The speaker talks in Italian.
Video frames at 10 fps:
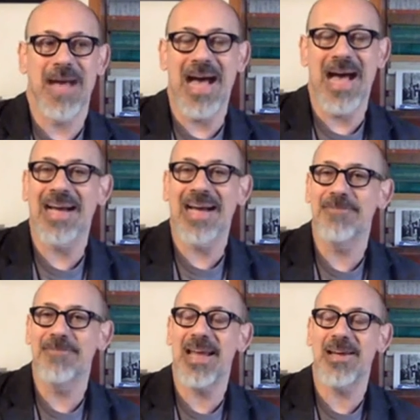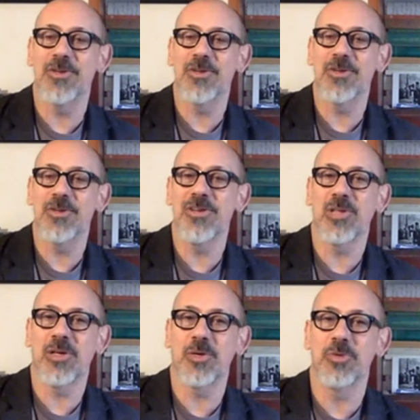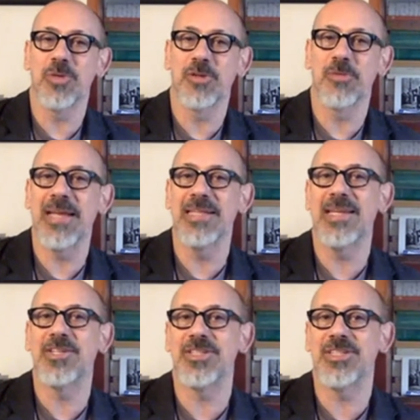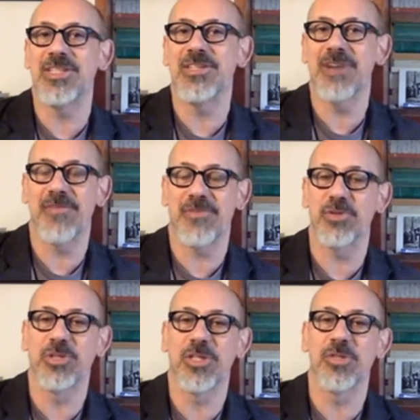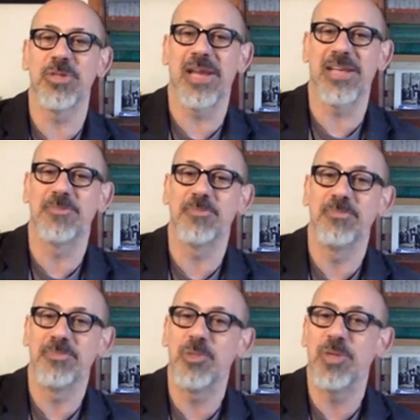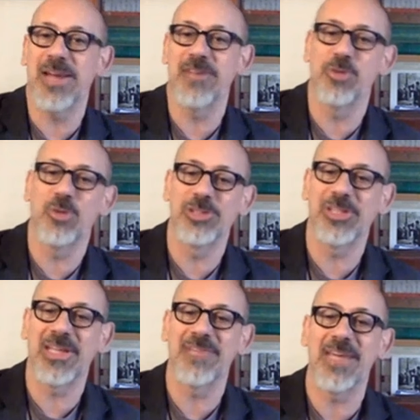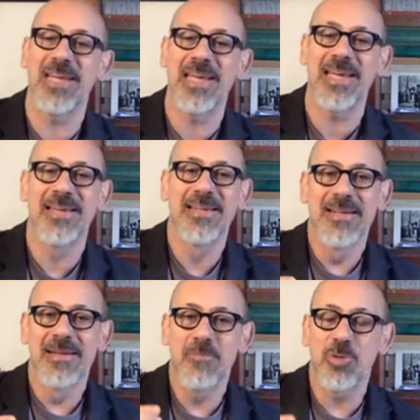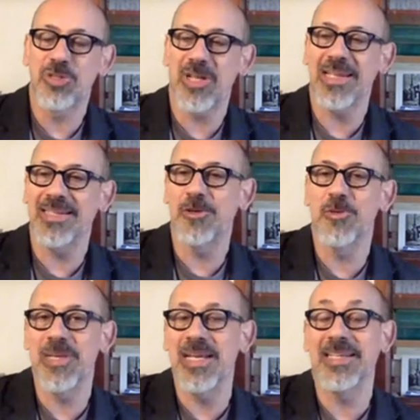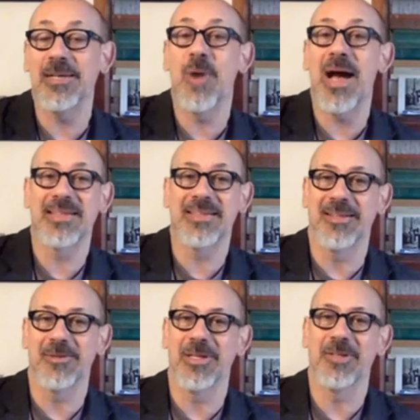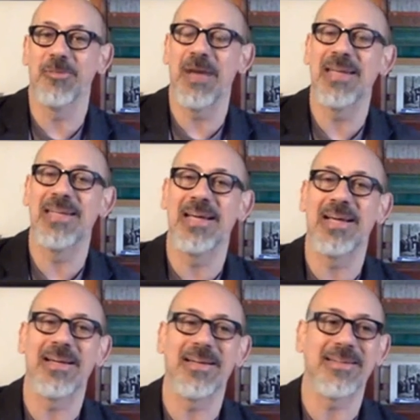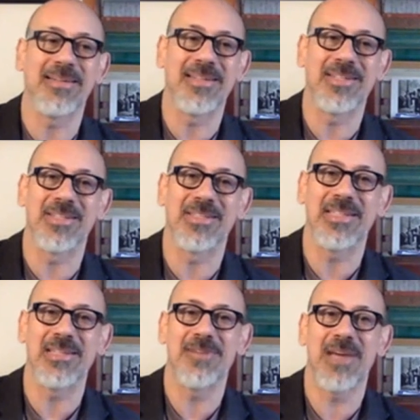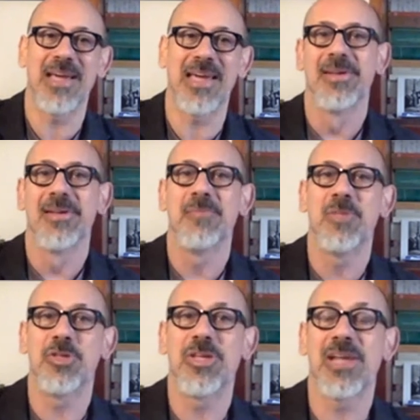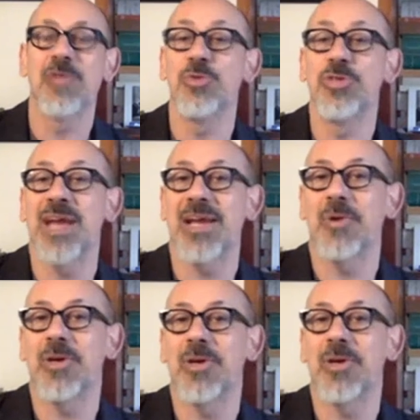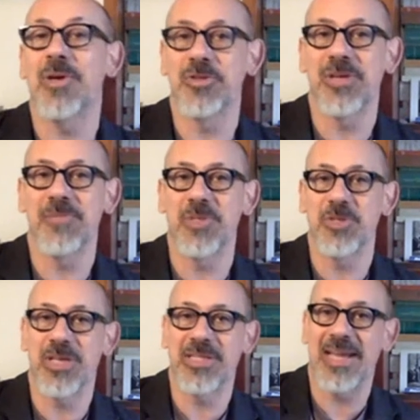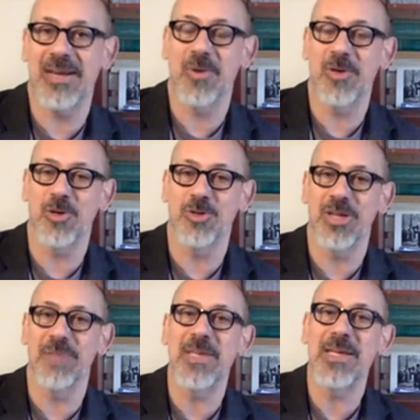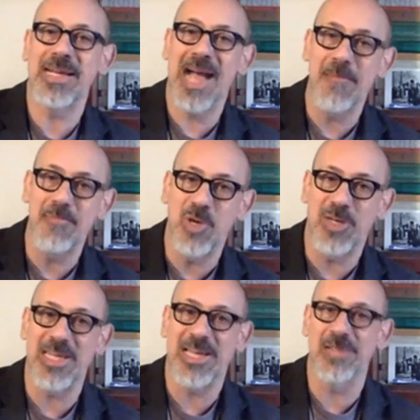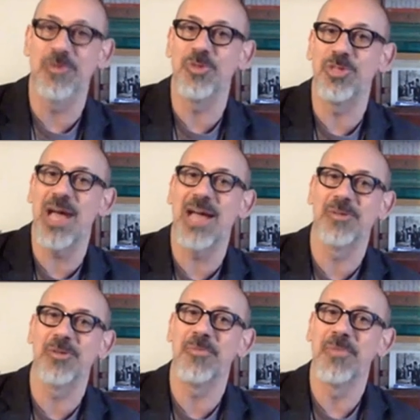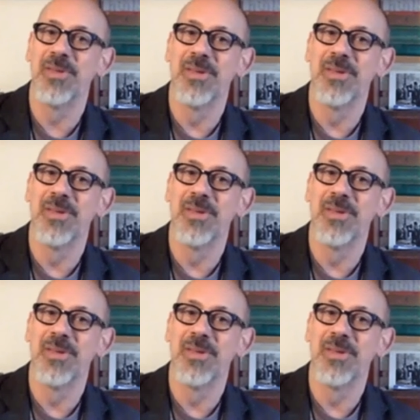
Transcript: ha a che fare ogni volta con una domanda eccessiva a fronte di una, ris- di una risorsa che viene mostrata come inadeguata da quella domanda eccessiva e bisogna rinunciare a qualcosa, bisogna dare qualcosa in cambio a chi ha rinunciato